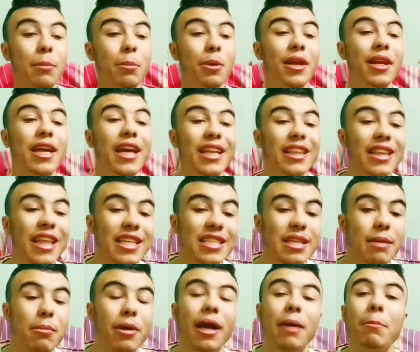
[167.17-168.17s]
كبير جدا
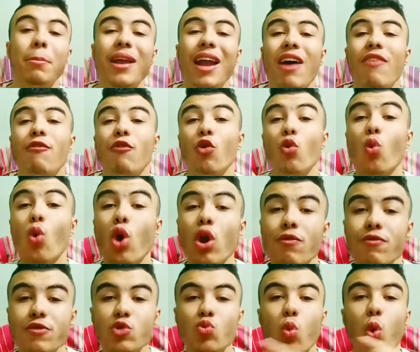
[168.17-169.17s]
زي ما كان بيلعب في
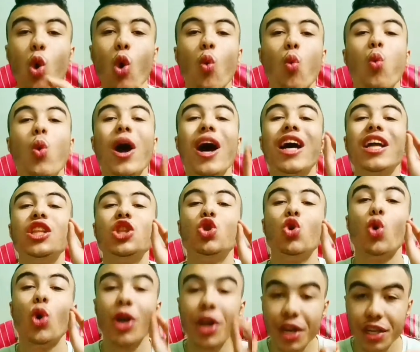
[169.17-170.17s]
الولفز وهو
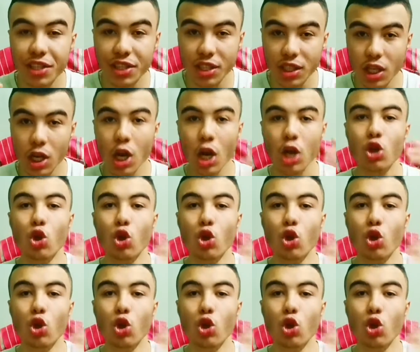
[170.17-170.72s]
دوهيرتي